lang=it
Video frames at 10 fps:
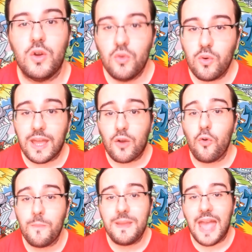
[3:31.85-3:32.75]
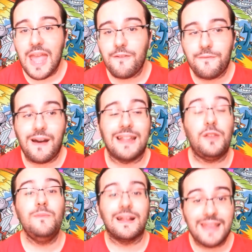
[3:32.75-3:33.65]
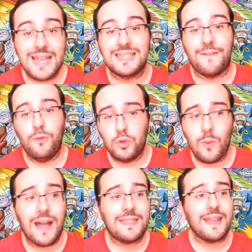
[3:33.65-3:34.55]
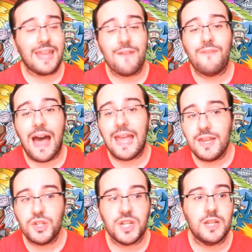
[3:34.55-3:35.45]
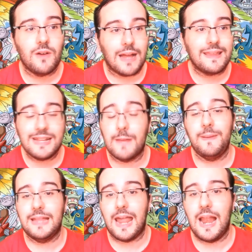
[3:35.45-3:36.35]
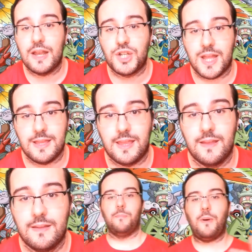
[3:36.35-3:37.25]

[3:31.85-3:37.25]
Nuke Kubi è infatti una testa fluttuante che va in giro a decapitare la gente.